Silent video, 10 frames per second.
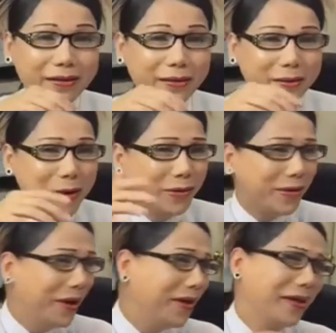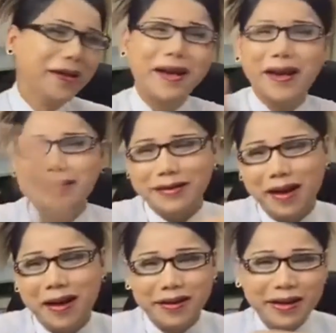rồi nó vô nó liệm hết
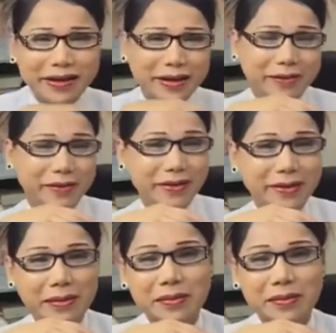trơn trời